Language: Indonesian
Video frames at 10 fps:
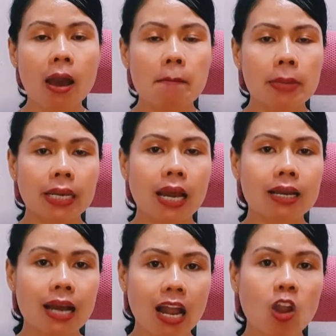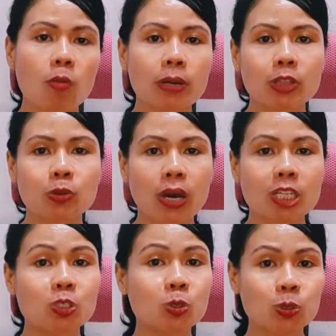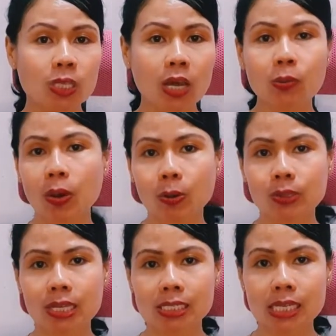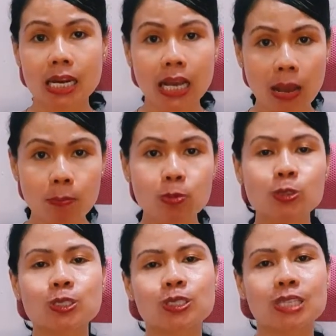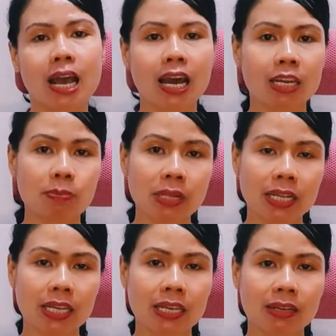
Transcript: Mereka galau menentukan jurusan, fakultas, dan kampus yang akan dipilih.